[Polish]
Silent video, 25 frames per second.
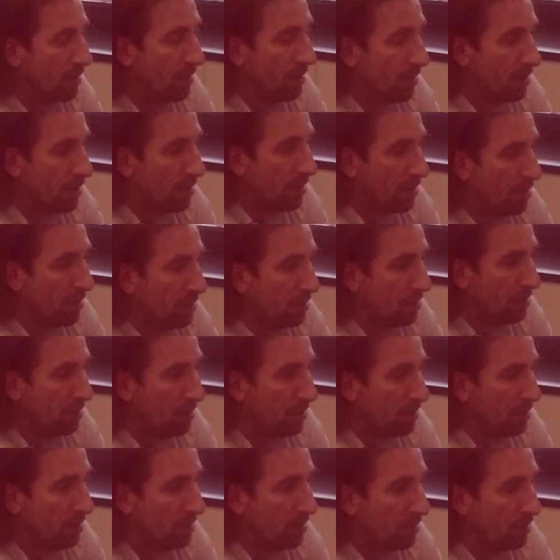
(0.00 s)
Yy,
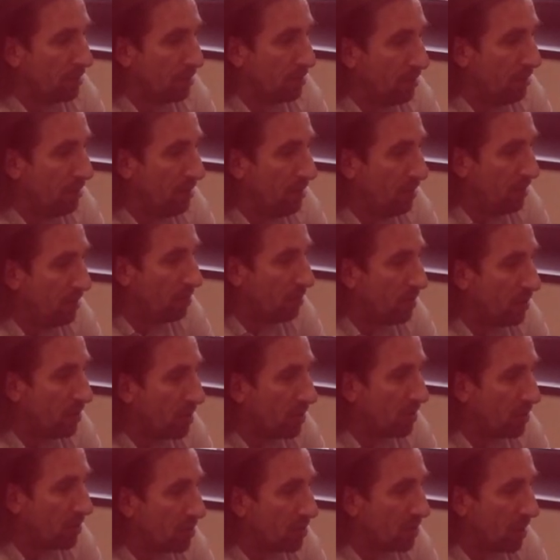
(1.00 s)
no i, i,
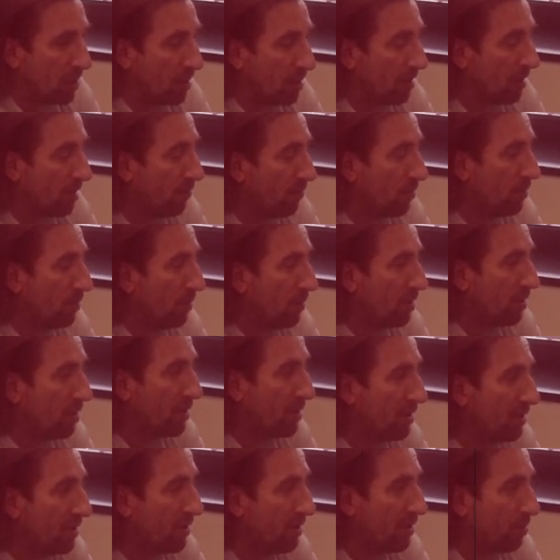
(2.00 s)
myślę, że żaden zawodnik
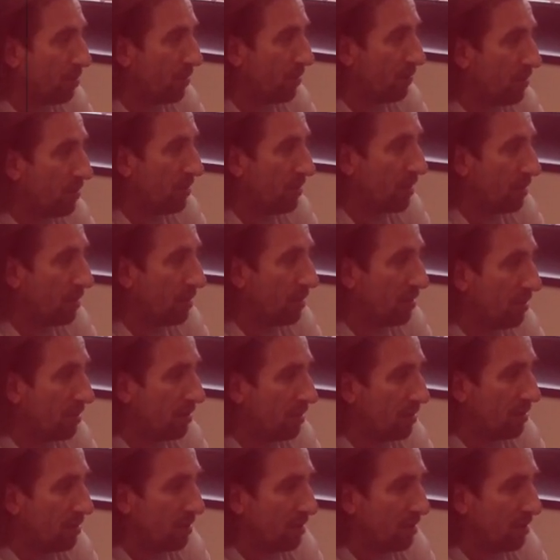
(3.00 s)
nie powinien